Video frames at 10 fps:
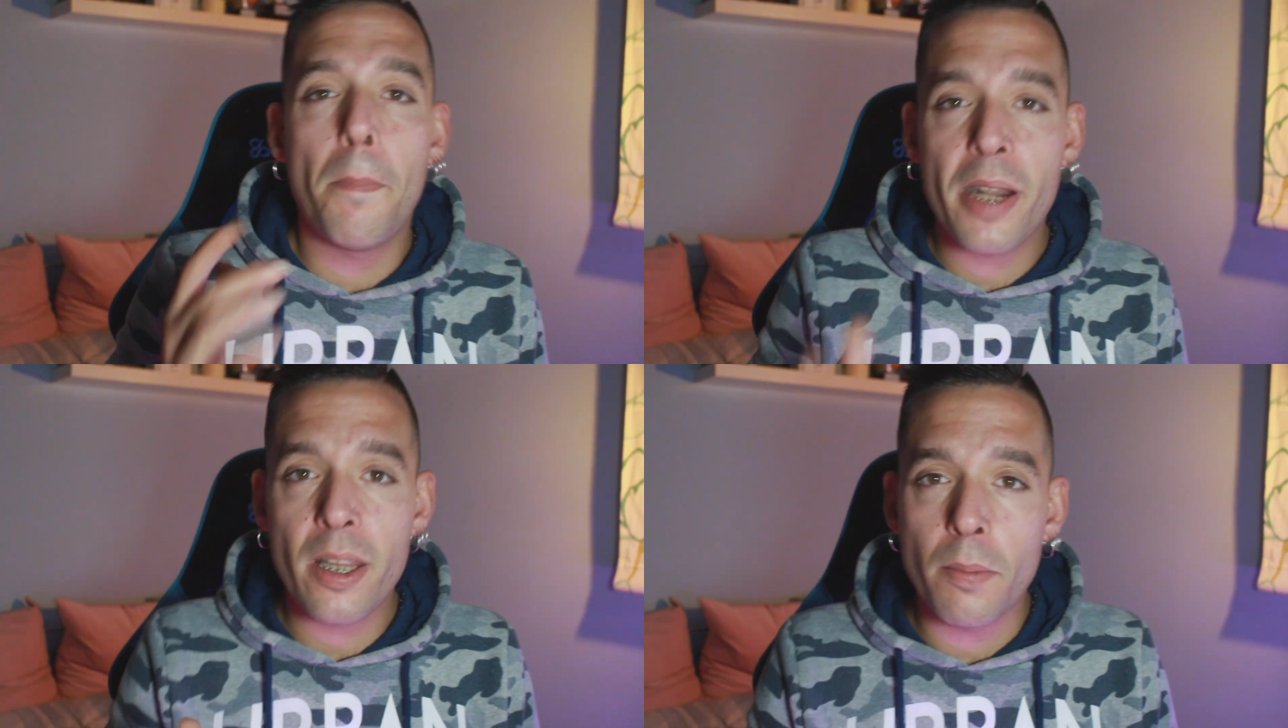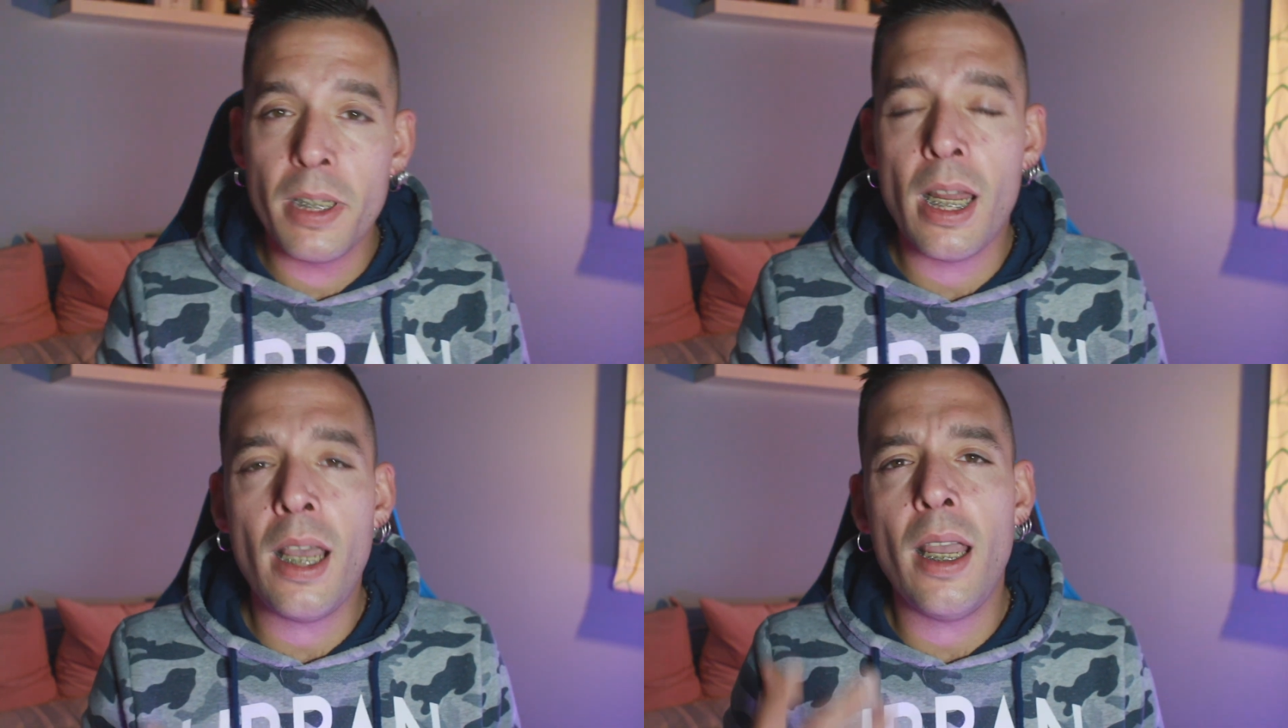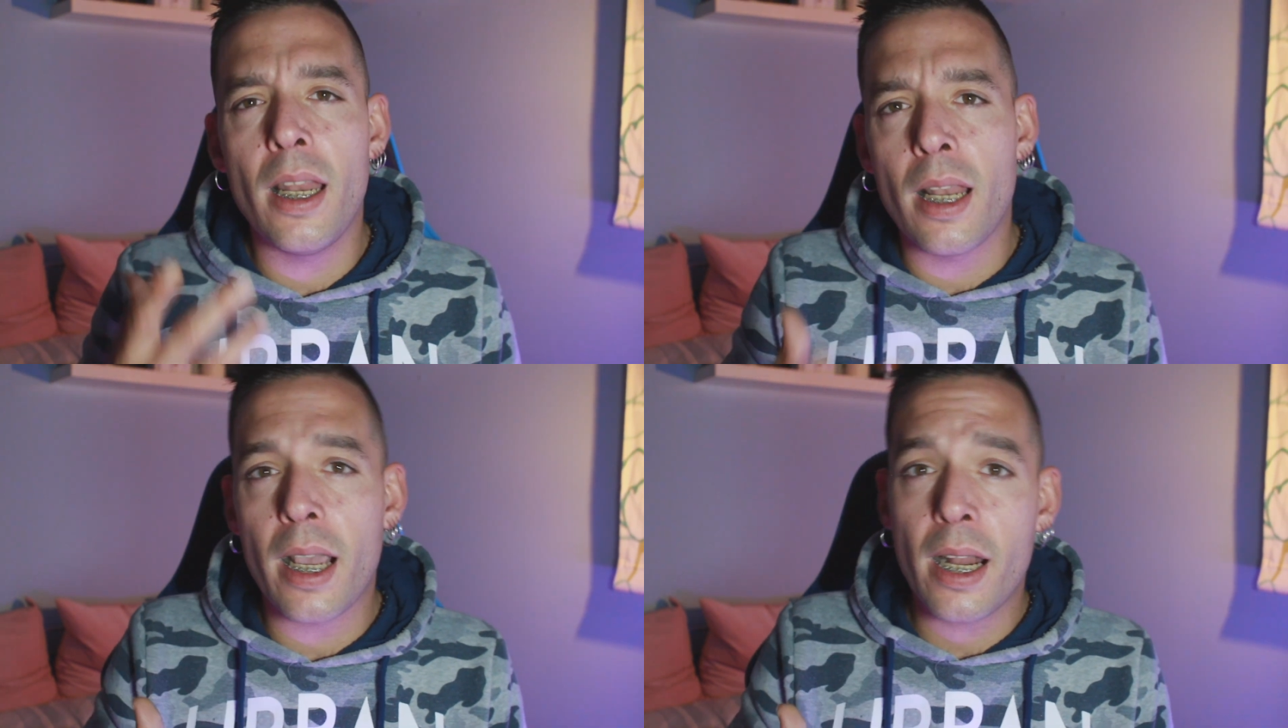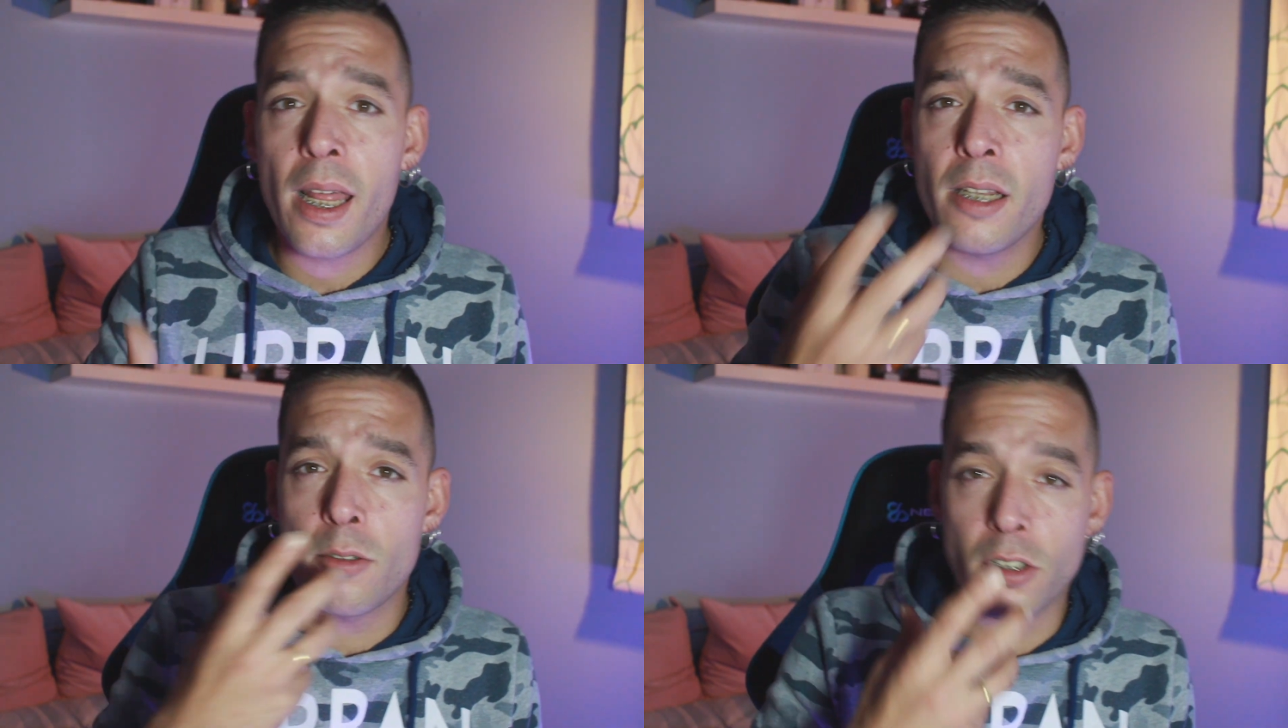predomina en la
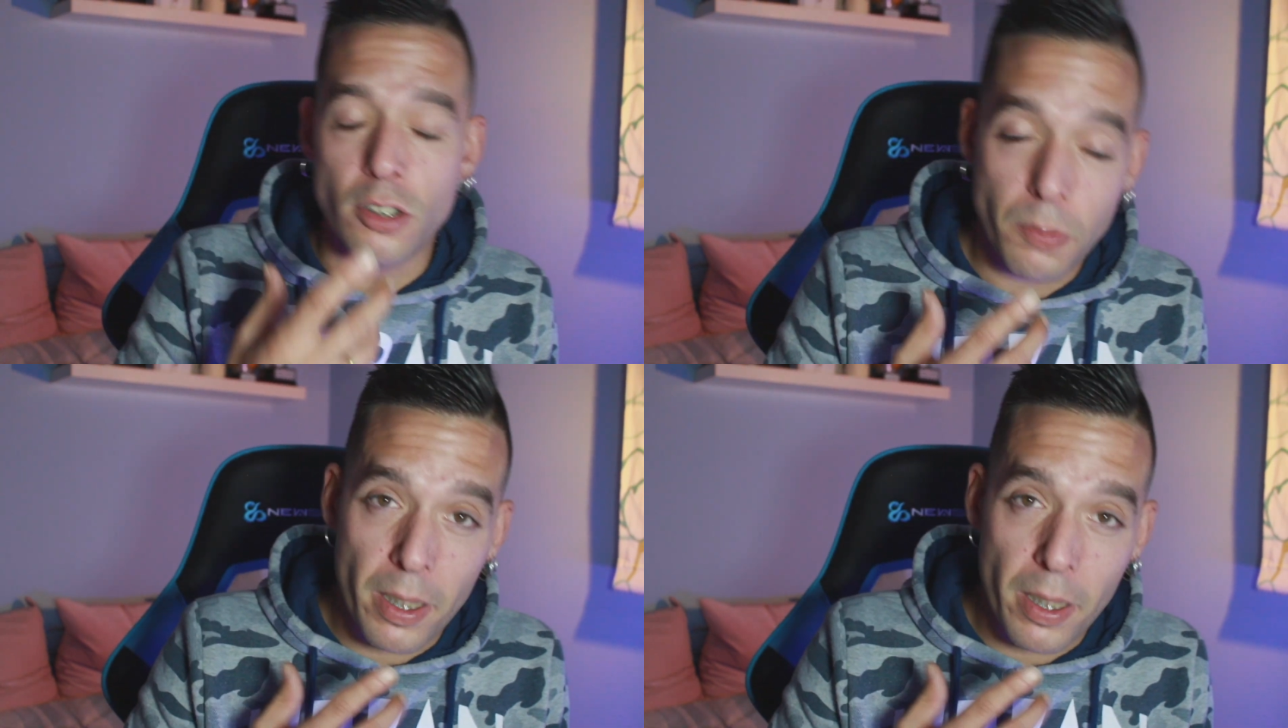cara de nuestros